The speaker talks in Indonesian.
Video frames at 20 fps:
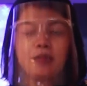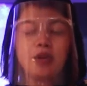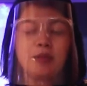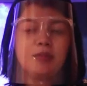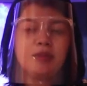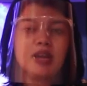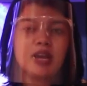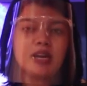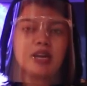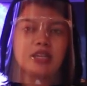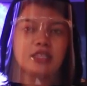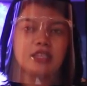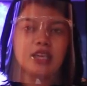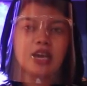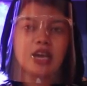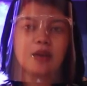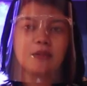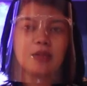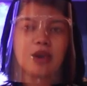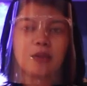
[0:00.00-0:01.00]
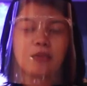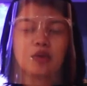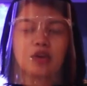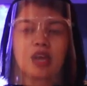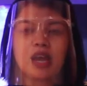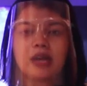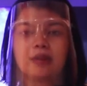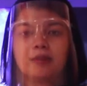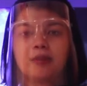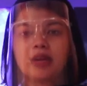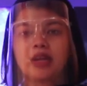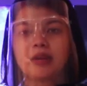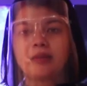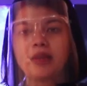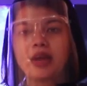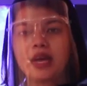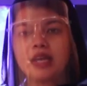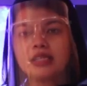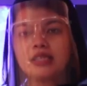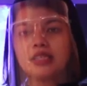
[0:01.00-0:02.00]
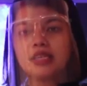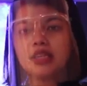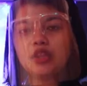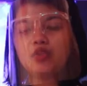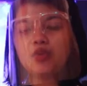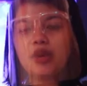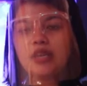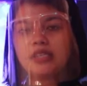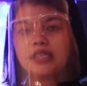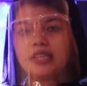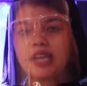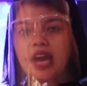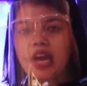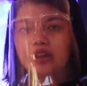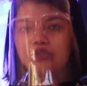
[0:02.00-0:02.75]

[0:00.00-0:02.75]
Bribda Desi akan melaporkan perkembangan situasi